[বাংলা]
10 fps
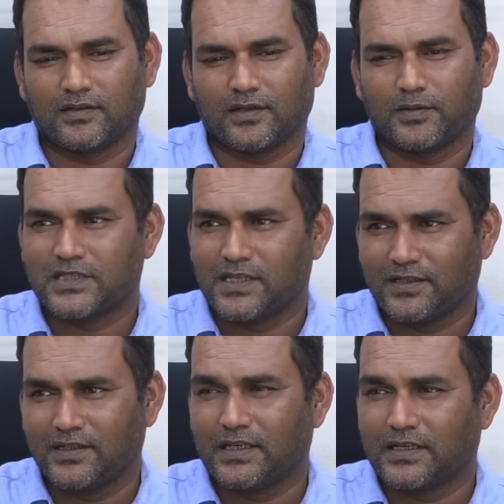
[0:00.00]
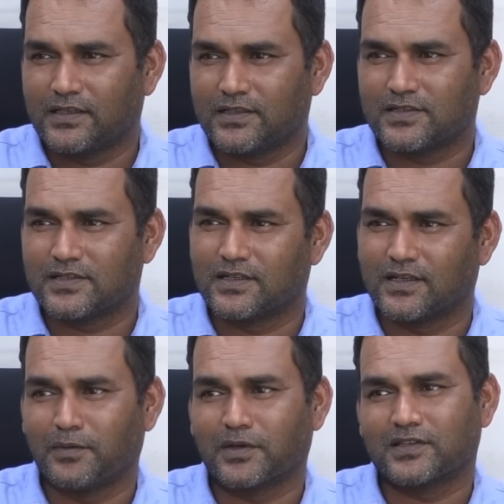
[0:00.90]
আমার ছেলে ক্রিকেট খেলতেছে
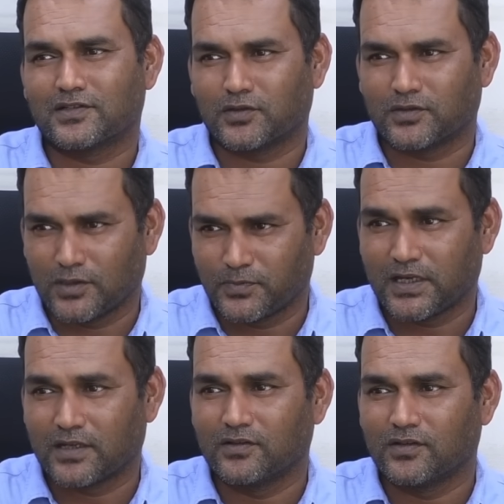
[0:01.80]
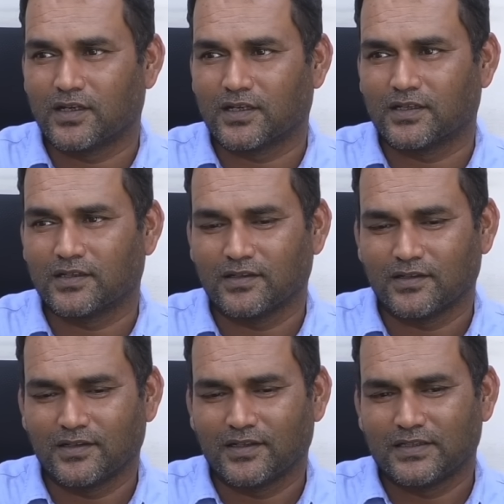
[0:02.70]
সেটাই আমার কাছে সবচেয়ে আনন্দ লাগে
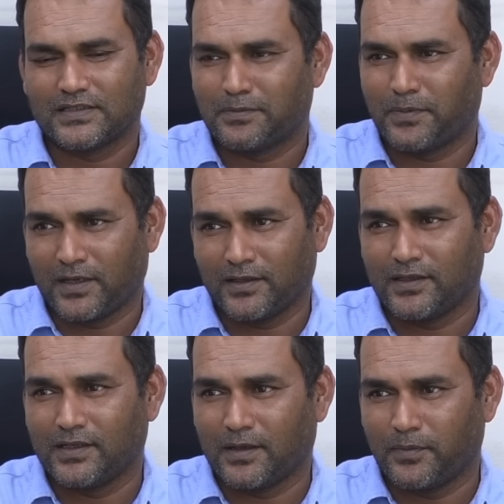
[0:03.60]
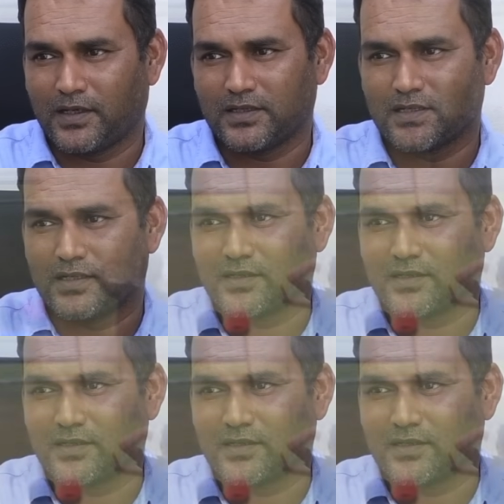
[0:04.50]
সে পারে কি না পারে সেটা